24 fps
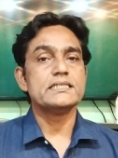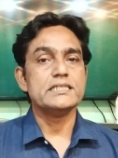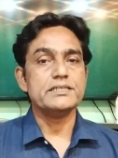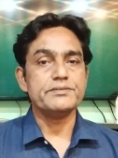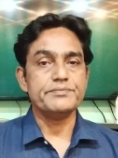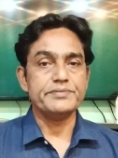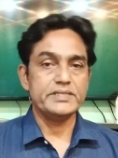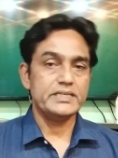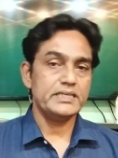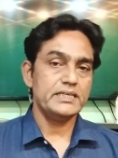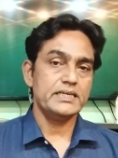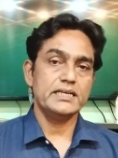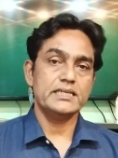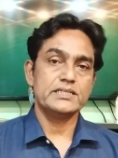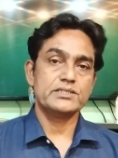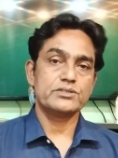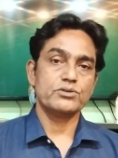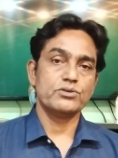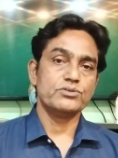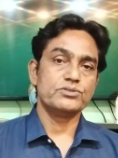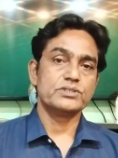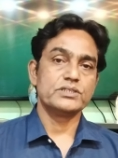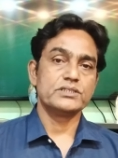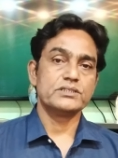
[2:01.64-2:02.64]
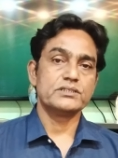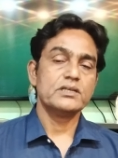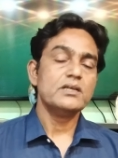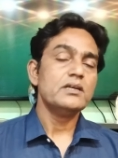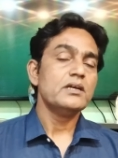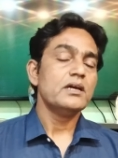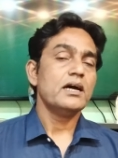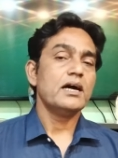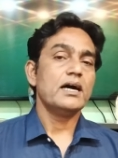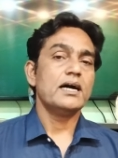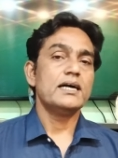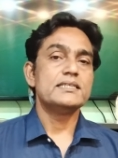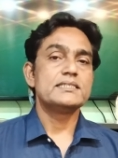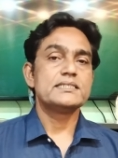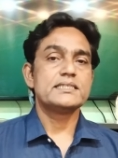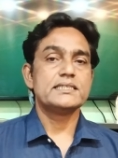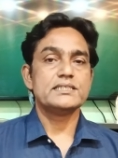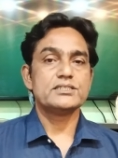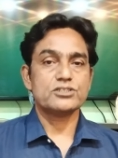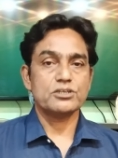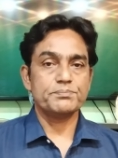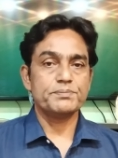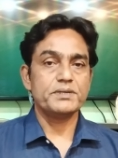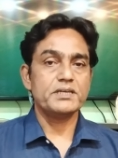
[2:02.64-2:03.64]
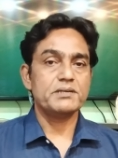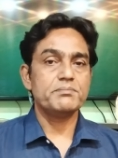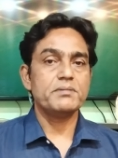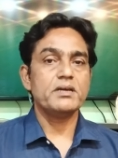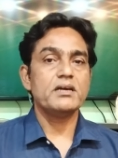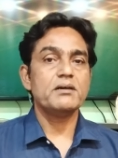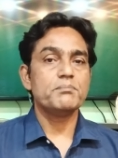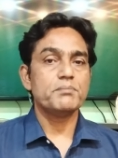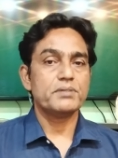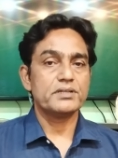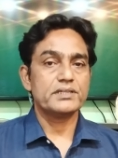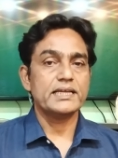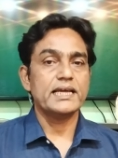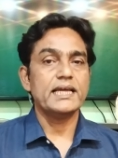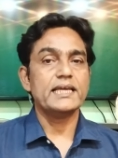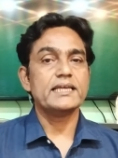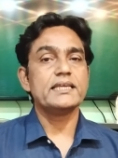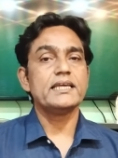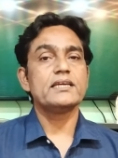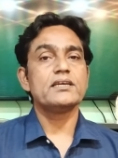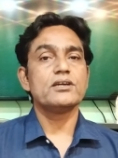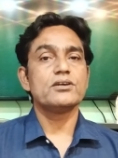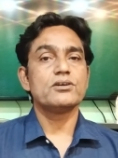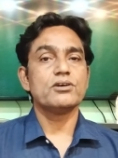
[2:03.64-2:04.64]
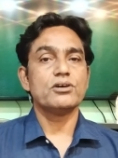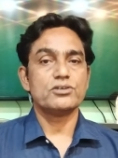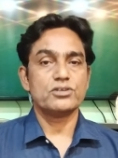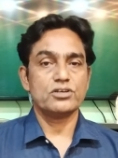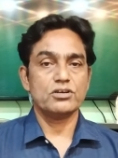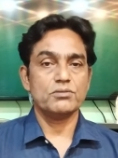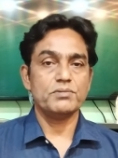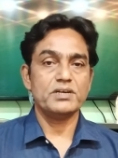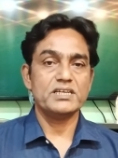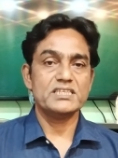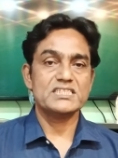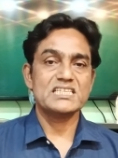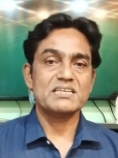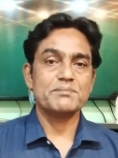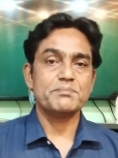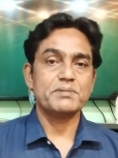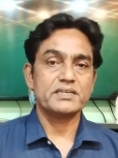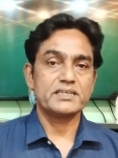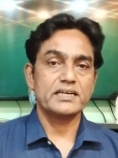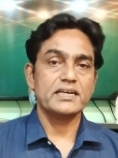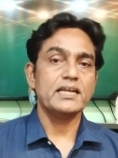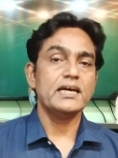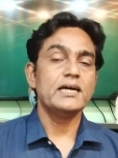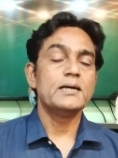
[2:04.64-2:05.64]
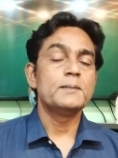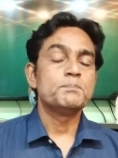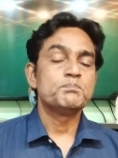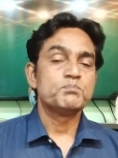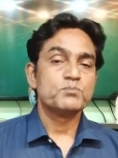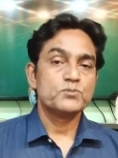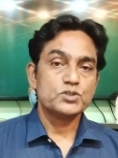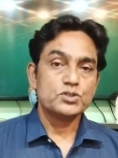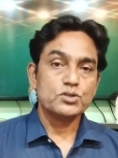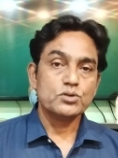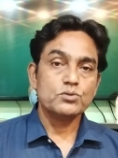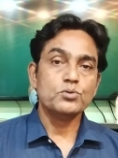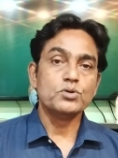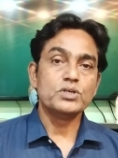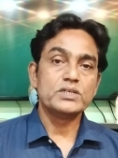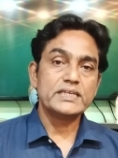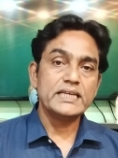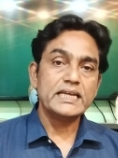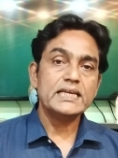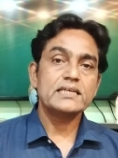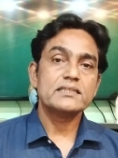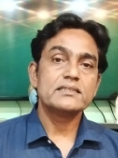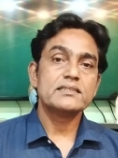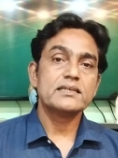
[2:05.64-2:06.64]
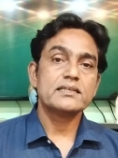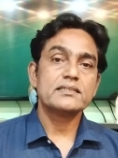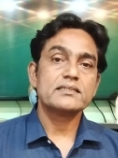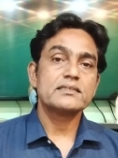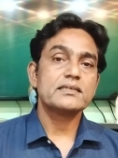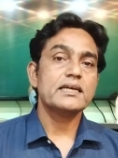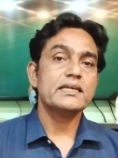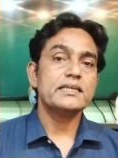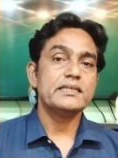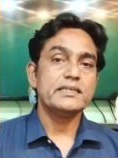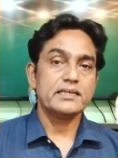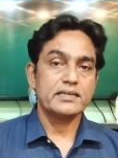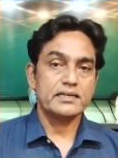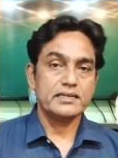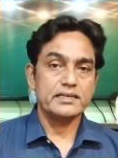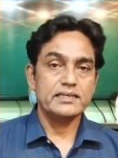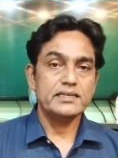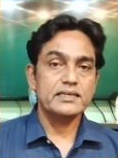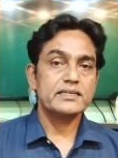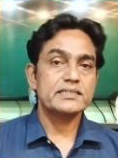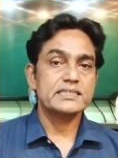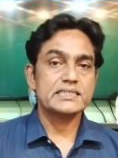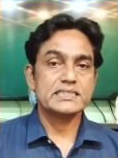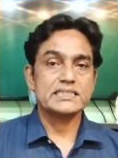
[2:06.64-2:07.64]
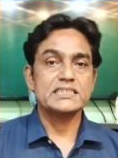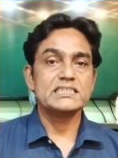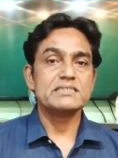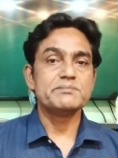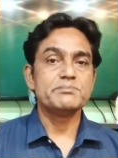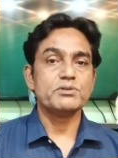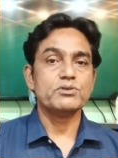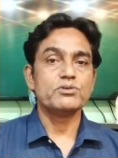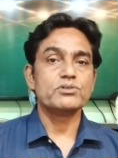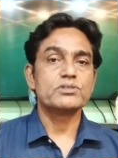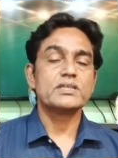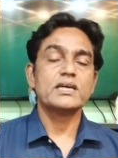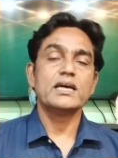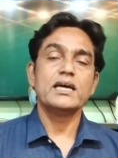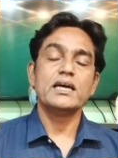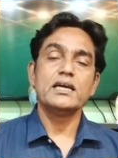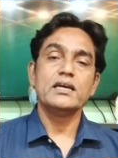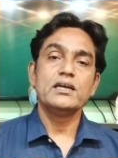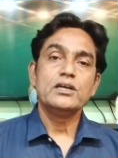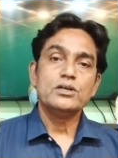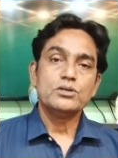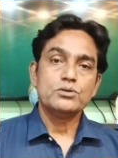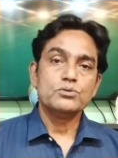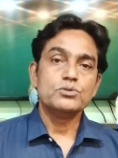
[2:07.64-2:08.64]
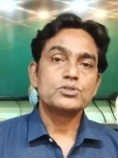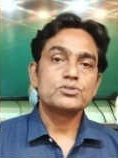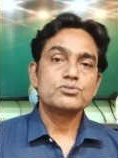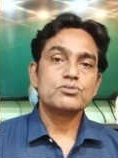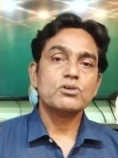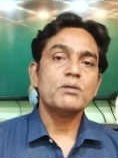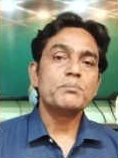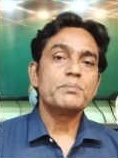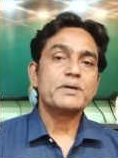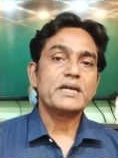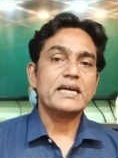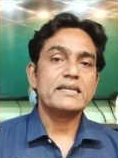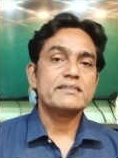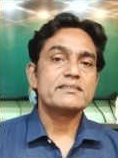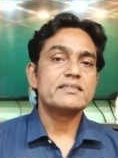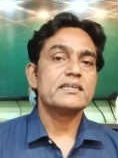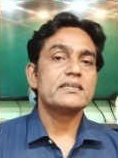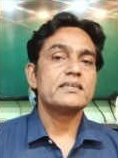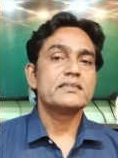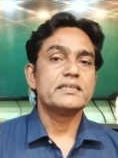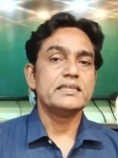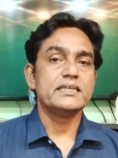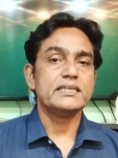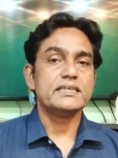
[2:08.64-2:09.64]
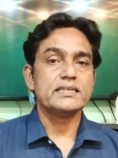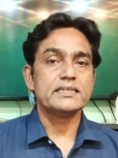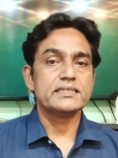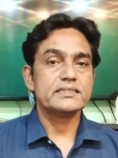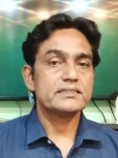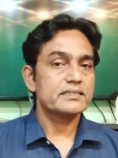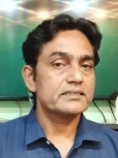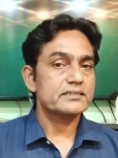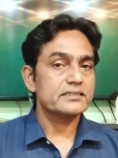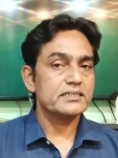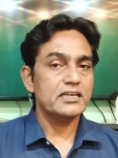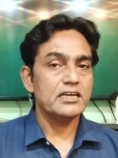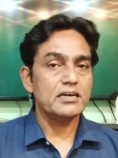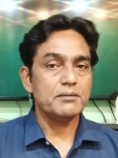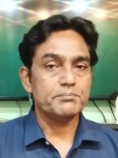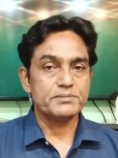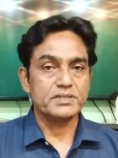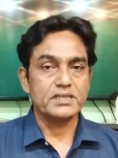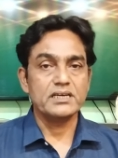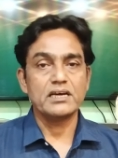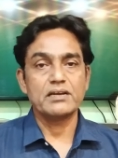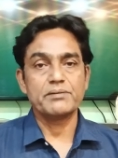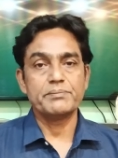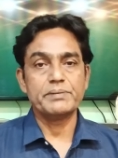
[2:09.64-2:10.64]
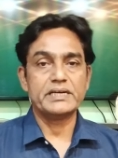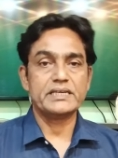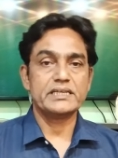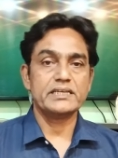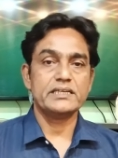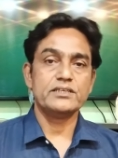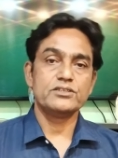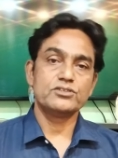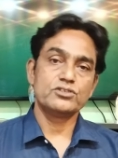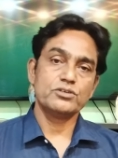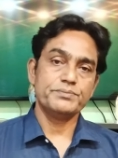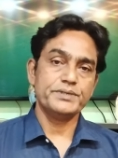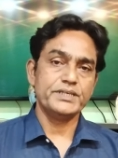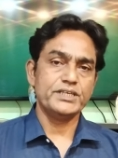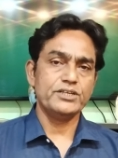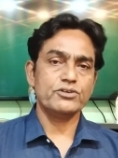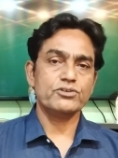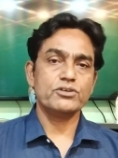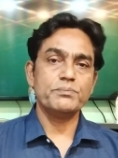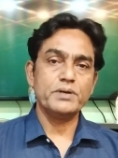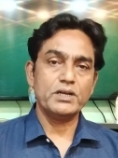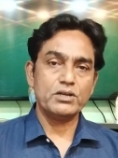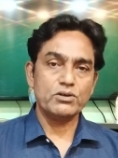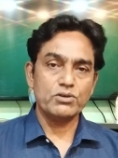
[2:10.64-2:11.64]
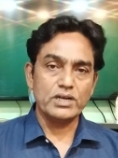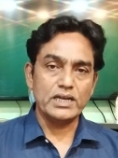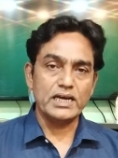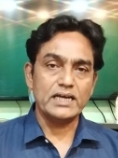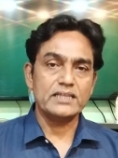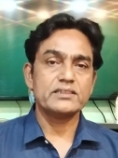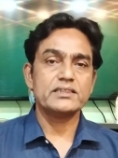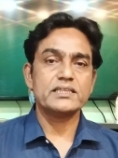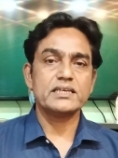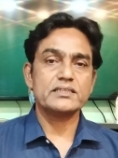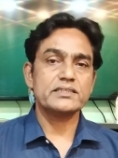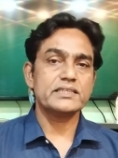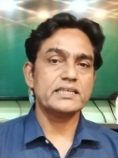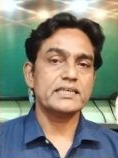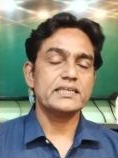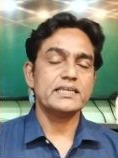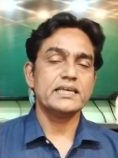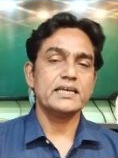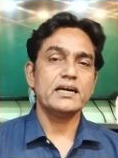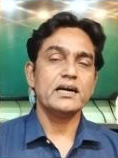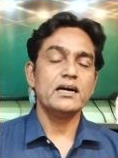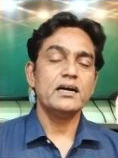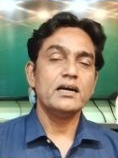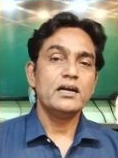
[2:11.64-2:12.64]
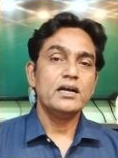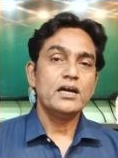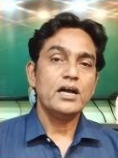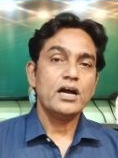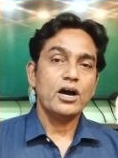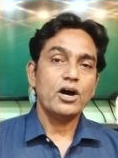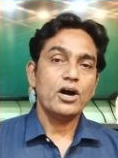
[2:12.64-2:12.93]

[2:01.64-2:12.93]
संजीवनी हेल्थ सॉल्यूशन आज के इस टॉपिक में हम बताएंगे कि कॉन्ड्रोम लसे पटेला जो घुटने के दर्द का ईयरलियर स्टेज में होता है उसको हम कैसे ठीक कर सकते हैं अपने घर बैठे ही तो वीडियो को बिल्कुल अंत तक देखिएगा